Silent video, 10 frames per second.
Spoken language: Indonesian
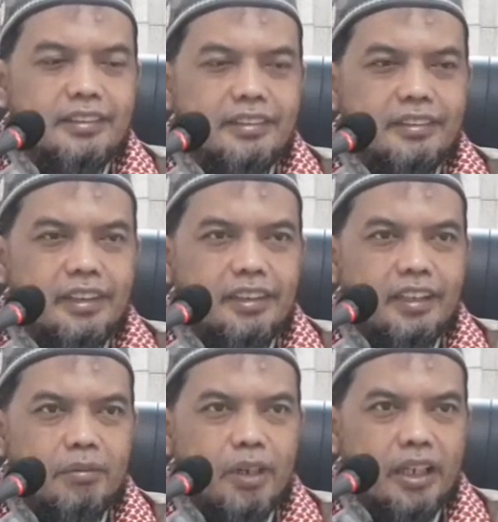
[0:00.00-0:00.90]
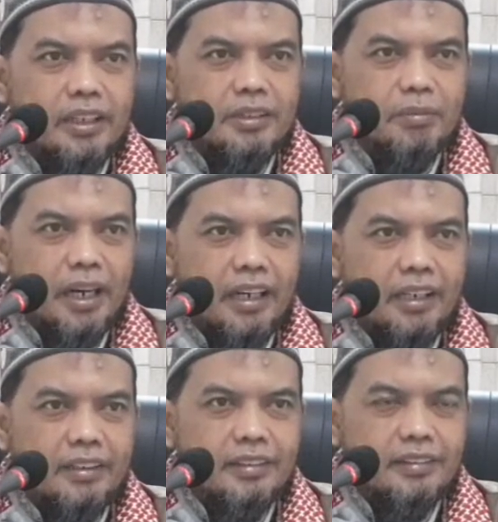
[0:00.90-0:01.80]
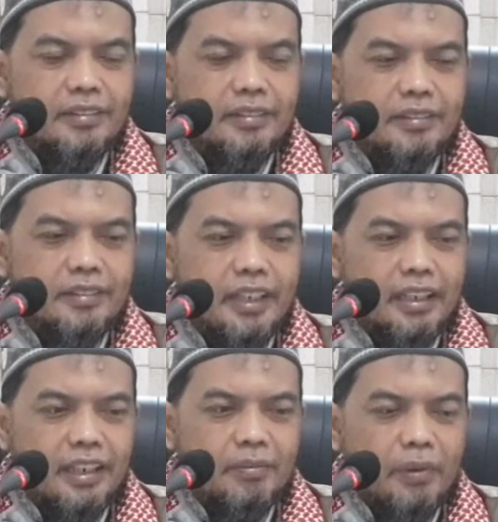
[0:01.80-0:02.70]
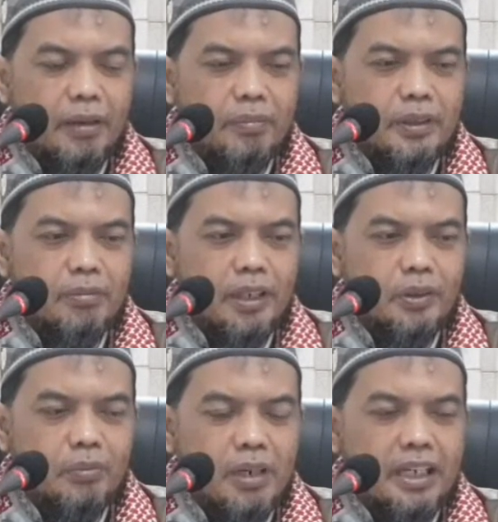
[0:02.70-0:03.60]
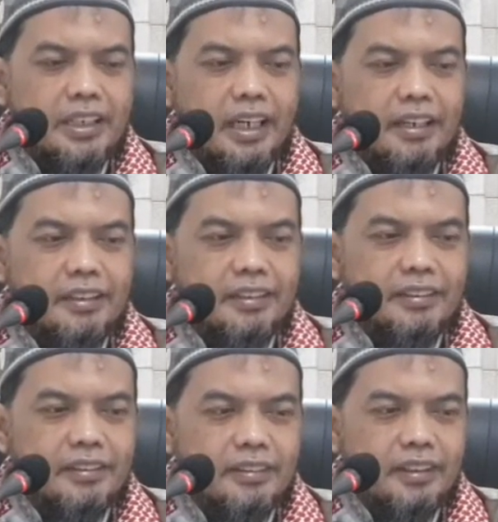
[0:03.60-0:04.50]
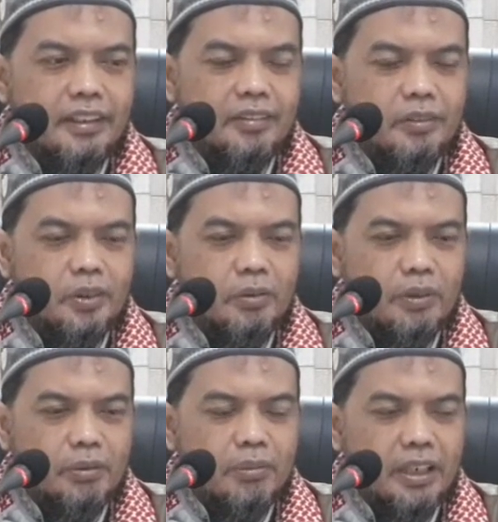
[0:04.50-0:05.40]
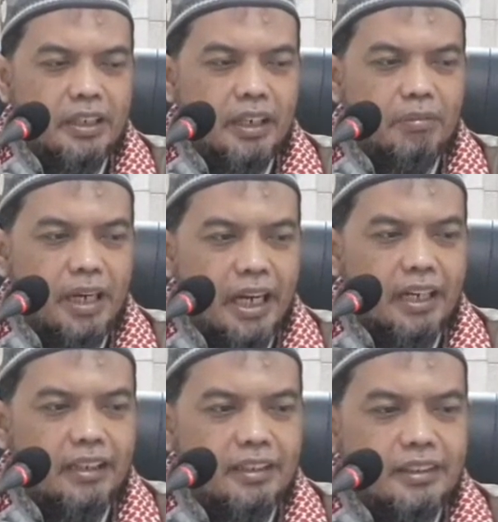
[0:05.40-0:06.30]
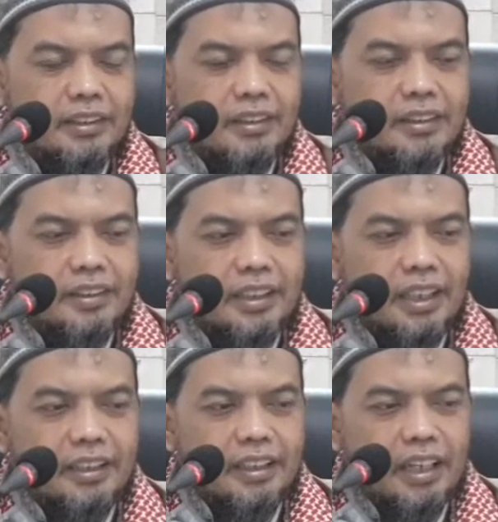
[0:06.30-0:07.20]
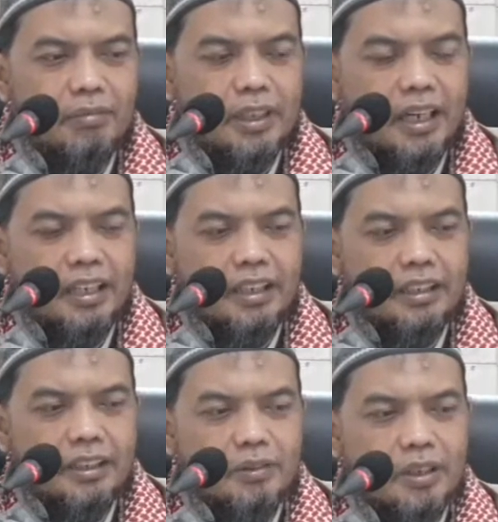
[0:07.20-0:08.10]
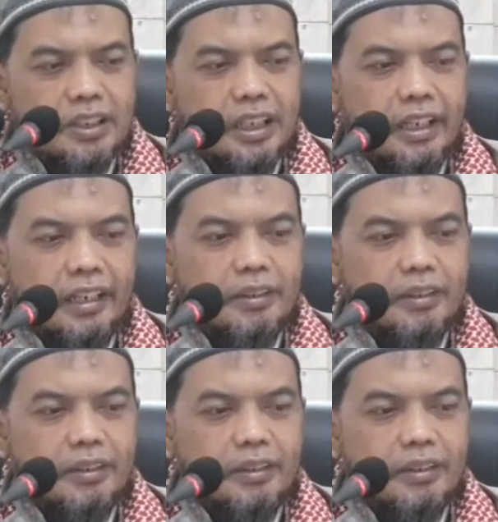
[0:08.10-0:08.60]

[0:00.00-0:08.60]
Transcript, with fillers: Jadi tidak boleh sembarangan. Hendaknya para penyembelih itu belajar ya untuk menyembelih dengan benar sehingga tidak menyalahi ketentuan syariah